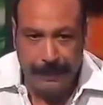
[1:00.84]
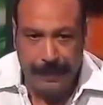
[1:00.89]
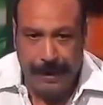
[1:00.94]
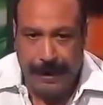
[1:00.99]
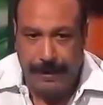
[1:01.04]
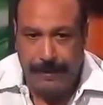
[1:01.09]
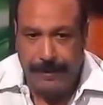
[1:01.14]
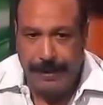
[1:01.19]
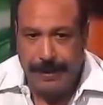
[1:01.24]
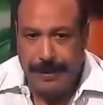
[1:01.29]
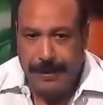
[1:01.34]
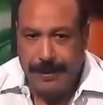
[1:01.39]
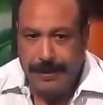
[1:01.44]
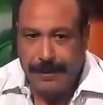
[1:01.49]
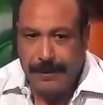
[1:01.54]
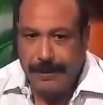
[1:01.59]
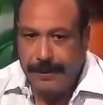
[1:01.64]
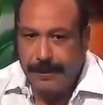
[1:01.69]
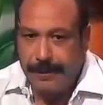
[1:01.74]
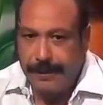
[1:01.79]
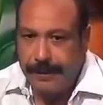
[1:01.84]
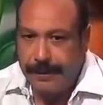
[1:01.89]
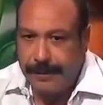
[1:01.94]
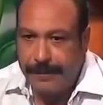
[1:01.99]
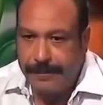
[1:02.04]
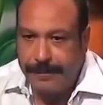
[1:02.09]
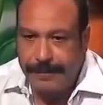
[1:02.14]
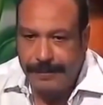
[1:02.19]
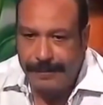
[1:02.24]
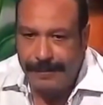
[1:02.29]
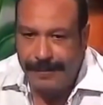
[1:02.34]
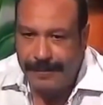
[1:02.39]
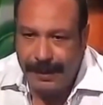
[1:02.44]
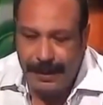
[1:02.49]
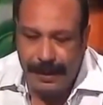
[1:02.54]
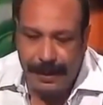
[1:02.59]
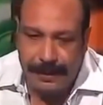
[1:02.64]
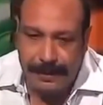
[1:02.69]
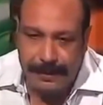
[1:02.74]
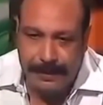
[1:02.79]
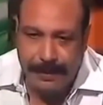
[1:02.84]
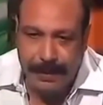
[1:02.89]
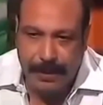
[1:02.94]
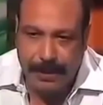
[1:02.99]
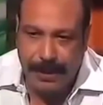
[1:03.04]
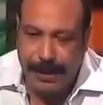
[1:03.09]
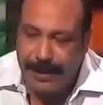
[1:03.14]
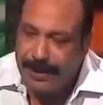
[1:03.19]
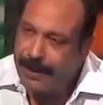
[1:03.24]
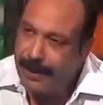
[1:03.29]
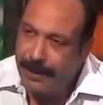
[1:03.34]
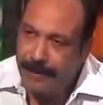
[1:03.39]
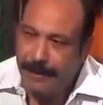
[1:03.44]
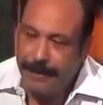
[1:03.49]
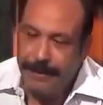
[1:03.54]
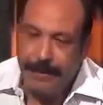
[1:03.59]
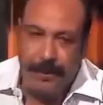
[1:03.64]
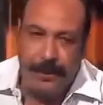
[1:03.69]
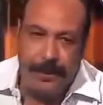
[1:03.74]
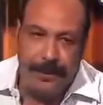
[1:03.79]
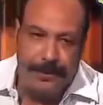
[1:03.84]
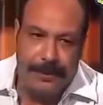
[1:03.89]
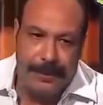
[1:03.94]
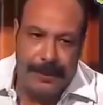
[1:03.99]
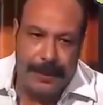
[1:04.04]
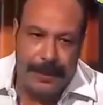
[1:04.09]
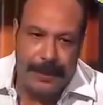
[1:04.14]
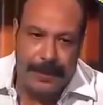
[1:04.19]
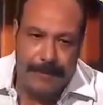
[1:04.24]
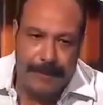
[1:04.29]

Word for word: لا بس آه، يعني مش ده السبب هو في